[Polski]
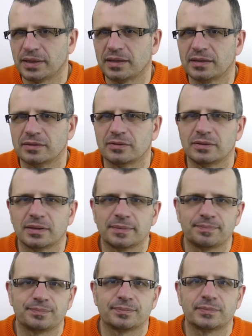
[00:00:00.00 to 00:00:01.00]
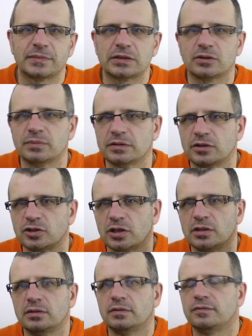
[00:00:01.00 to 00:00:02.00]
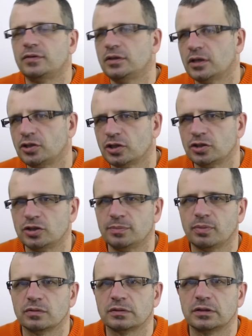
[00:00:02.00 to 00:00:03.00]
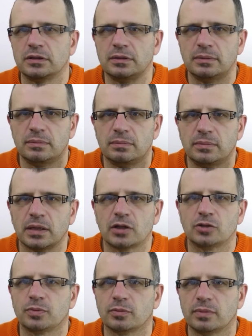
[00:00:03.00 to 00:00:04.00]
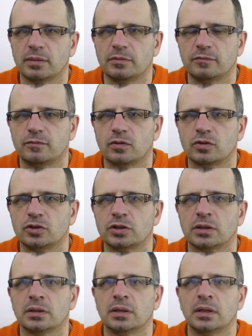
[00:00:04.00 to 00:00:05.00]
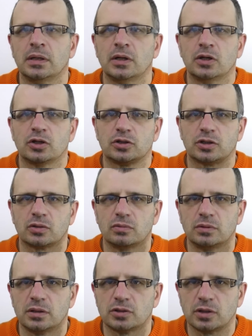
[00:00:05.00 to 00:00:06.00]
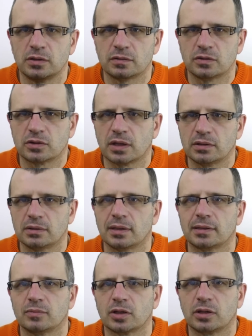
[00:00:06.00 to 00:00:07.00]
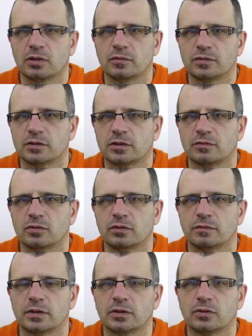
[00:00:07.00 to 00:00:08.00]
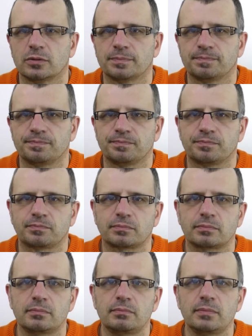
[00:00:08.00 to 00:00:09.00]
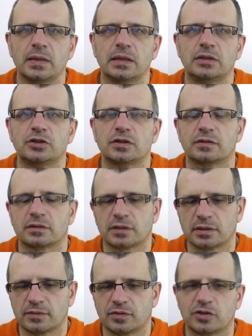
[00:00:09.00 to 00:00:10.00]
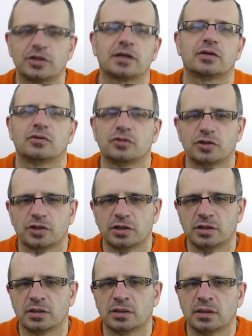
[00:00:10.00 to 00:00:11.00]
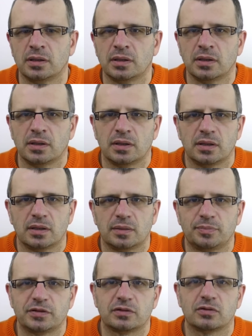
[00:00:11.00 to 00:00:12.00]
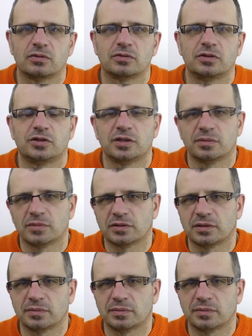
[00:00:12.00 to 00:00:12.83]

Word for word: paranoja. Natomiast jeżeli w innej części Polski miałeś problemy w Wordzie, szczególnie jeżeli jesteś kandydatem na kierowcę zawodowego i się zastanawiasz, jakie orzeczenie psychologiczne masz